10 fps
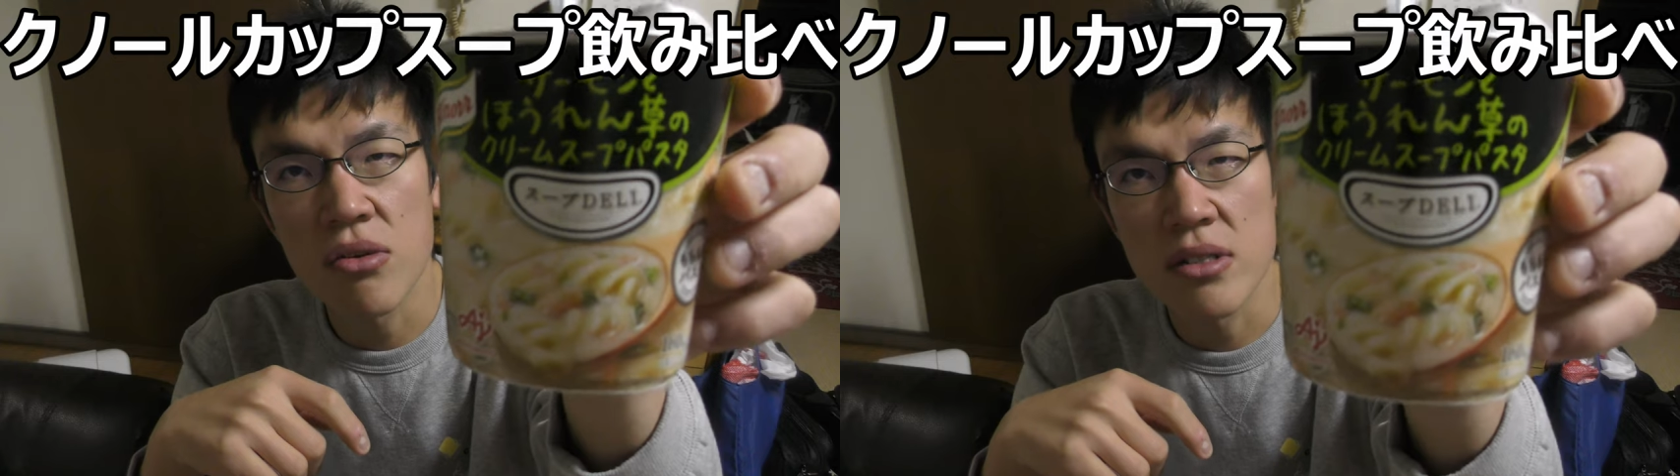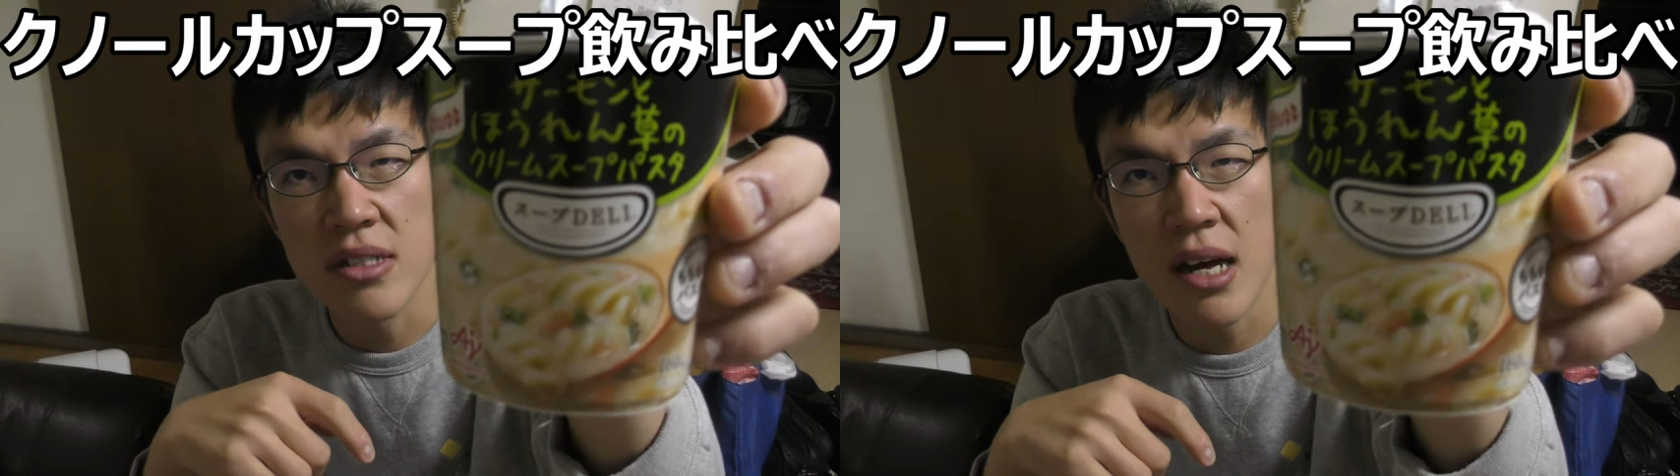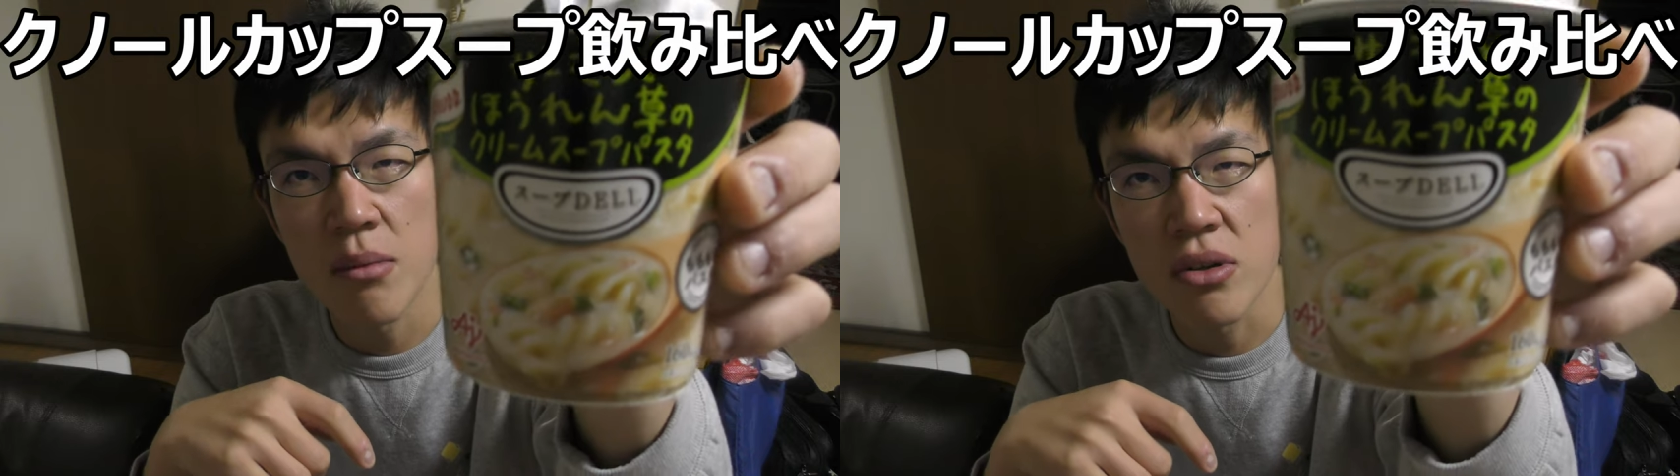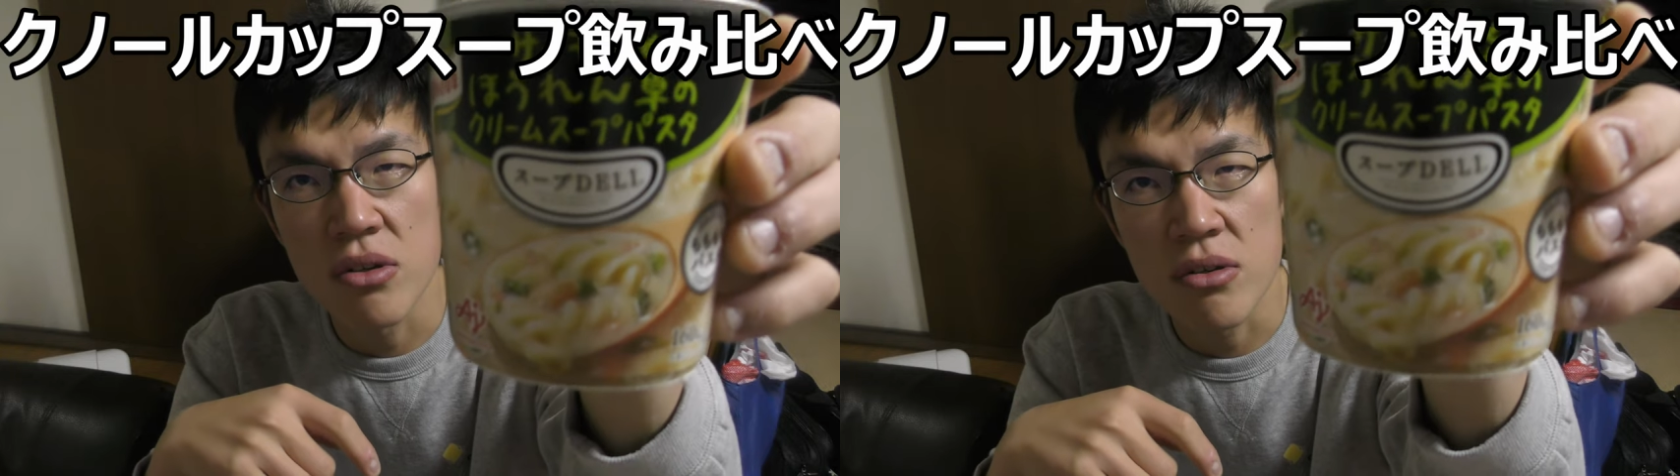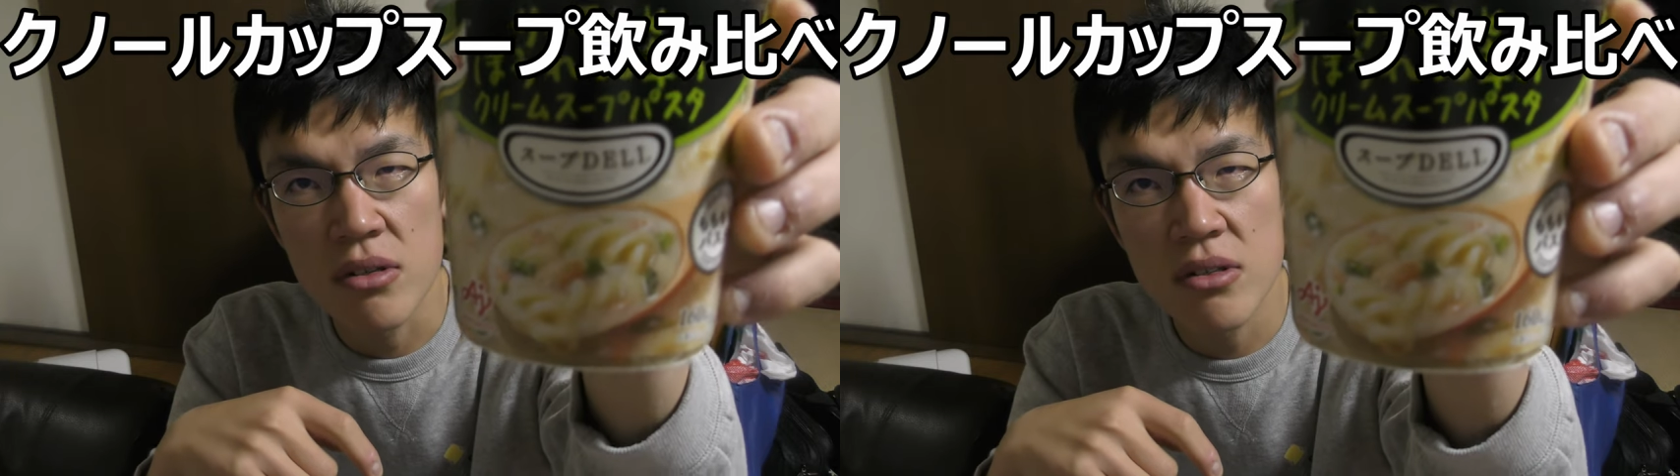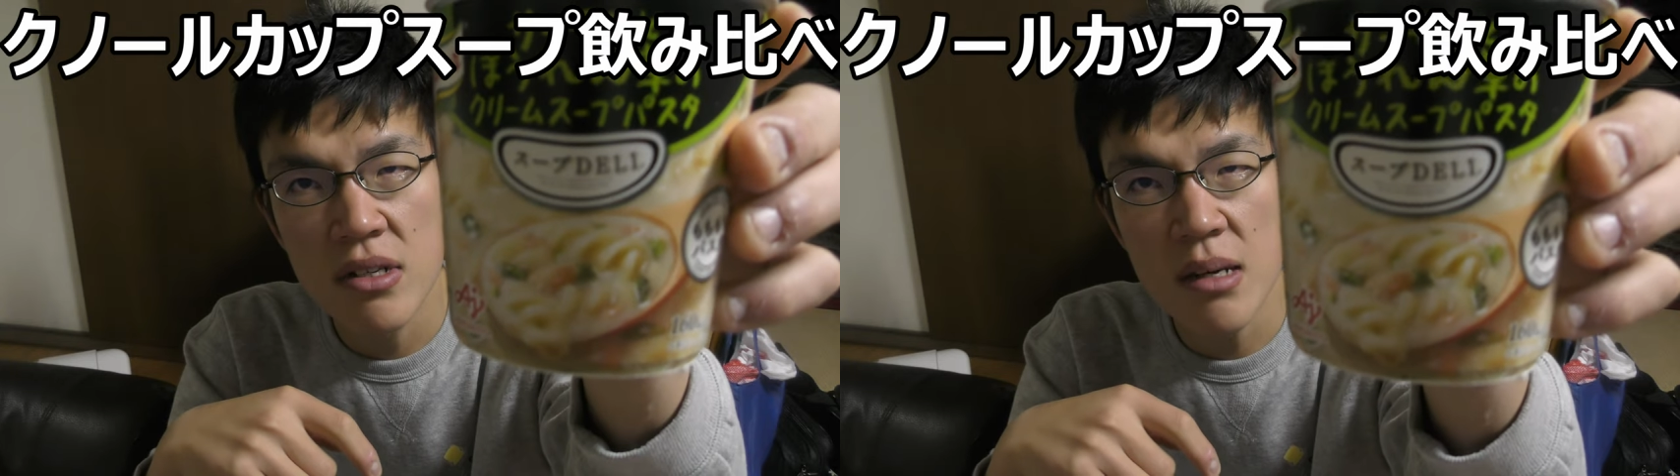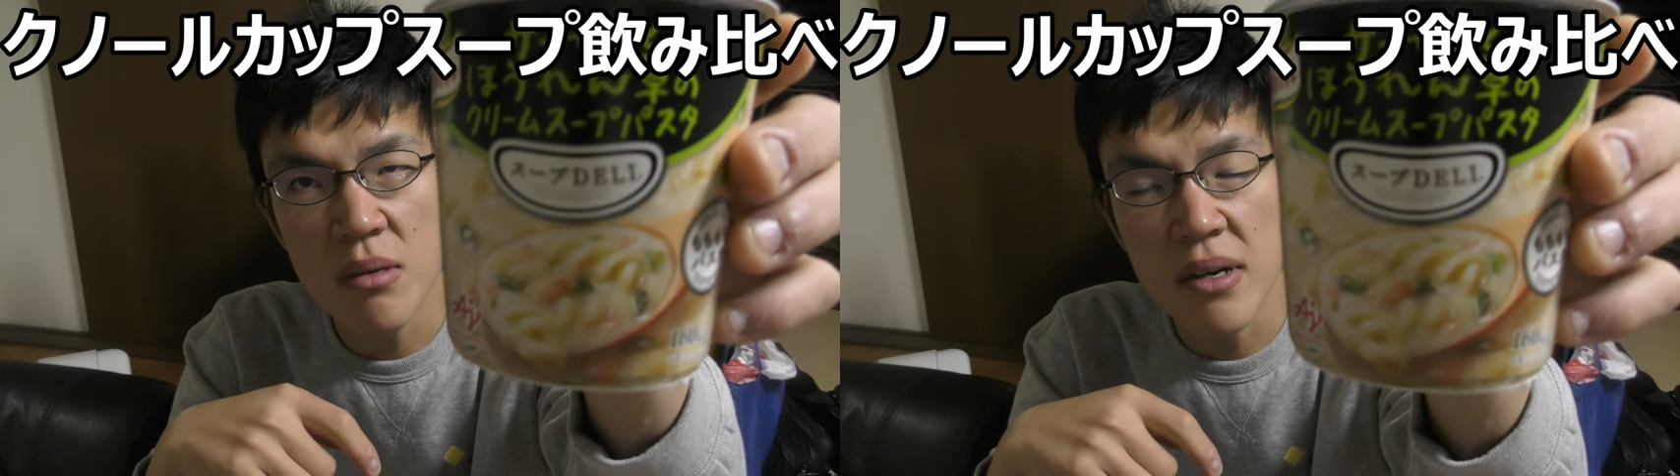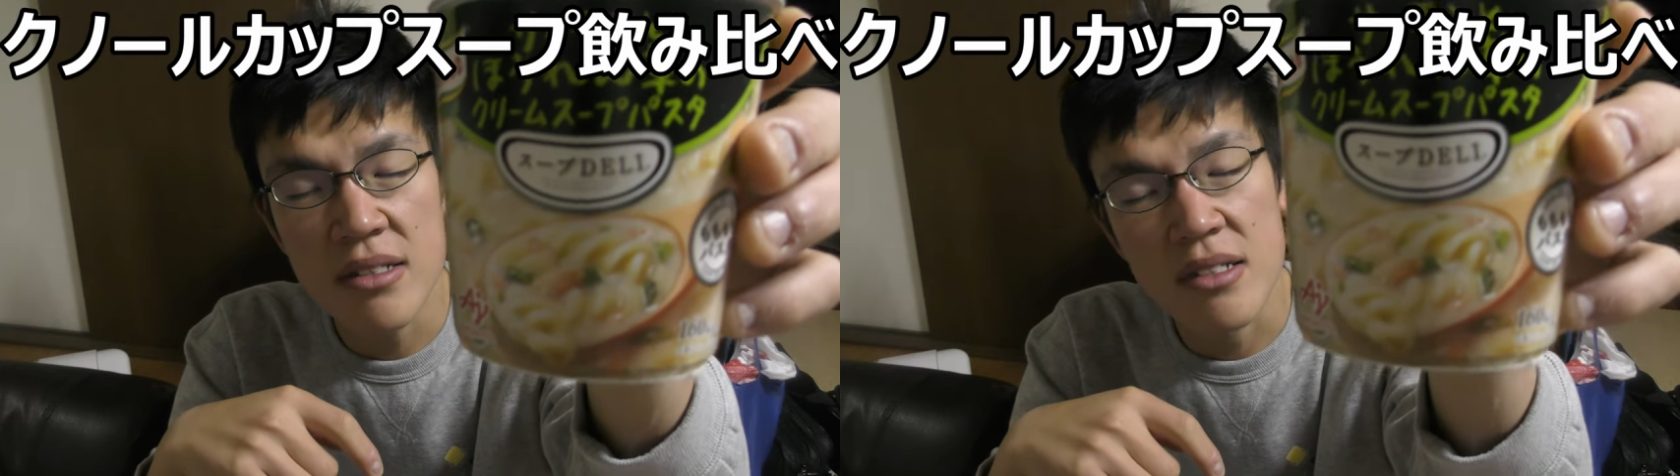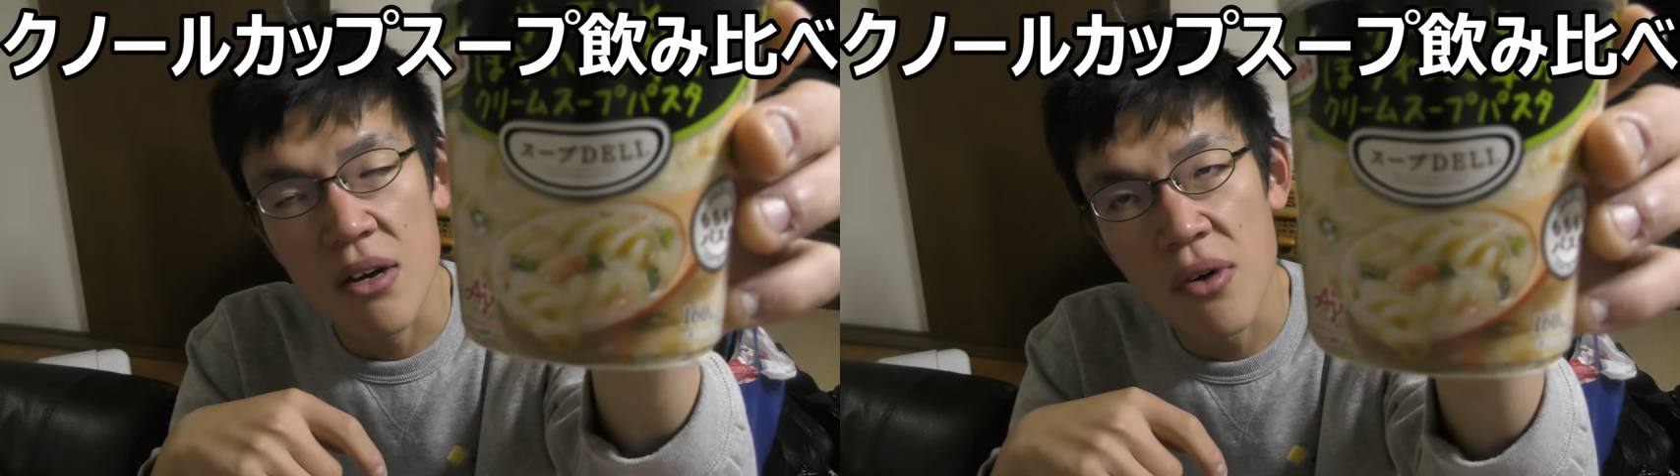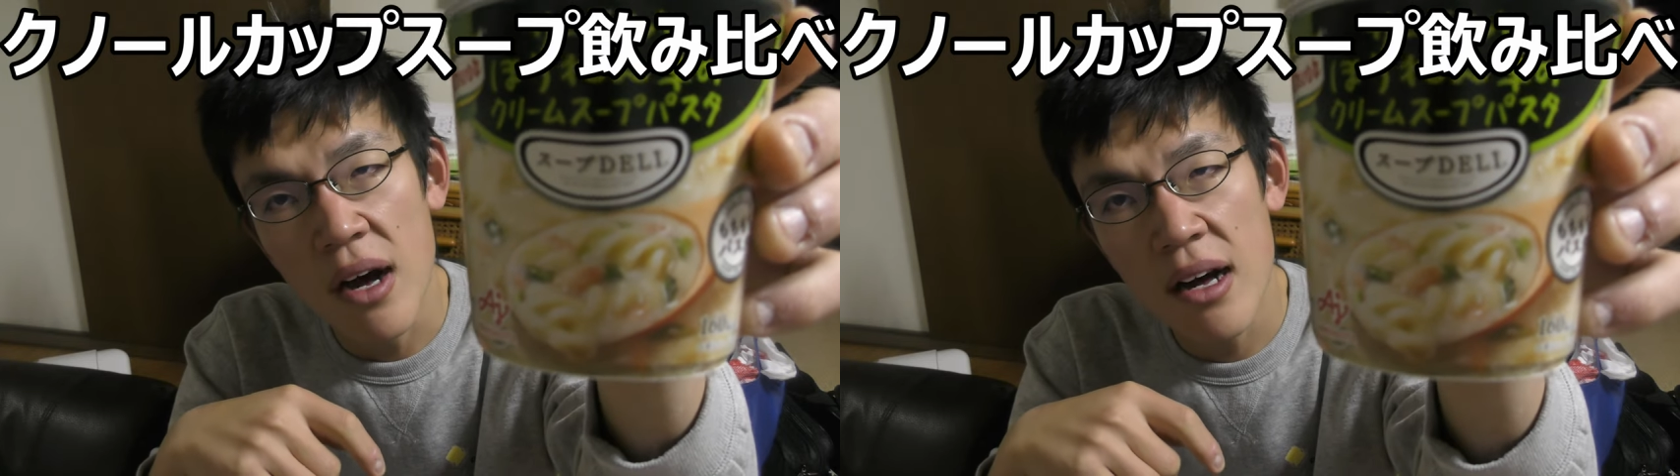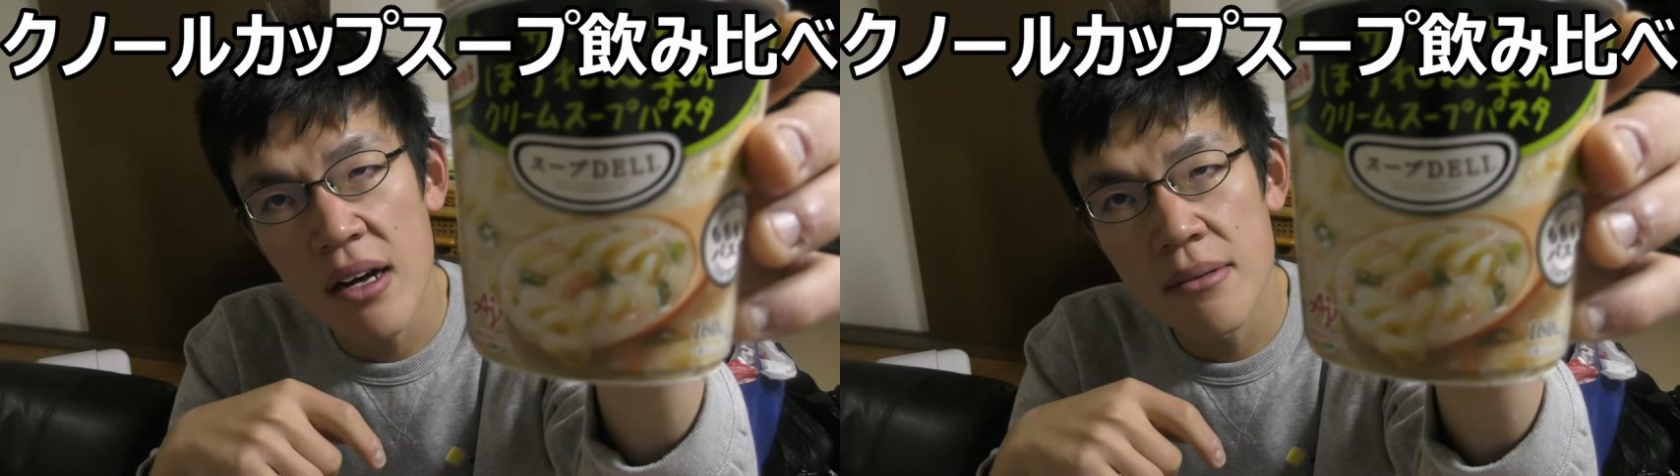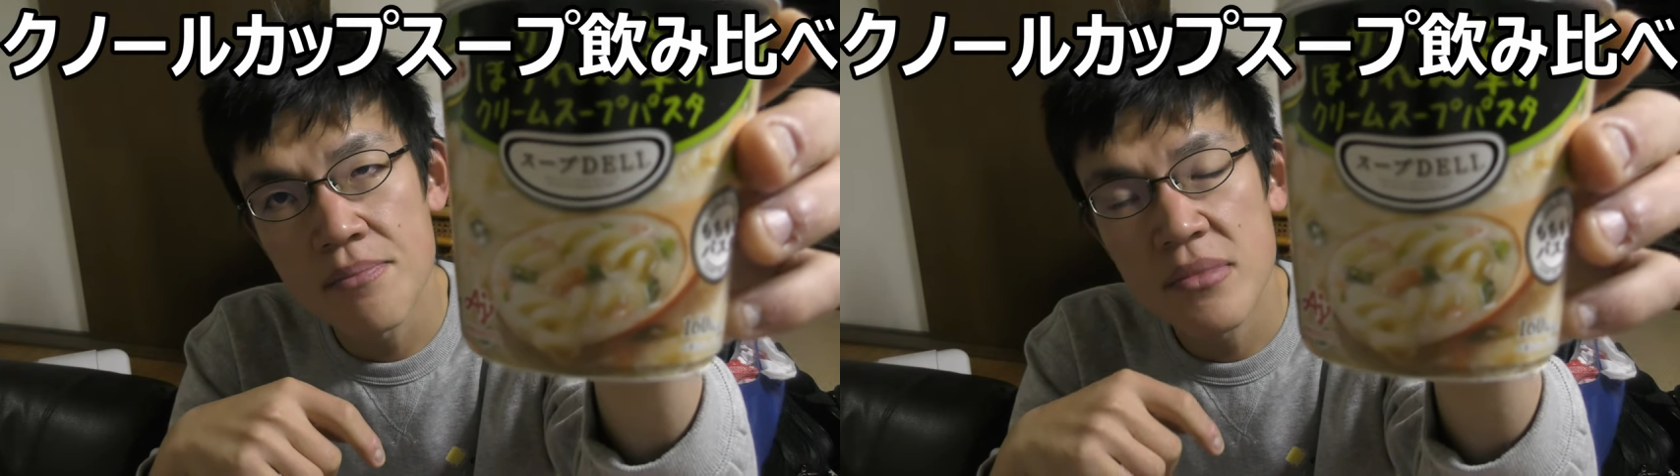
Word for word: とサーモンのクリームパスタは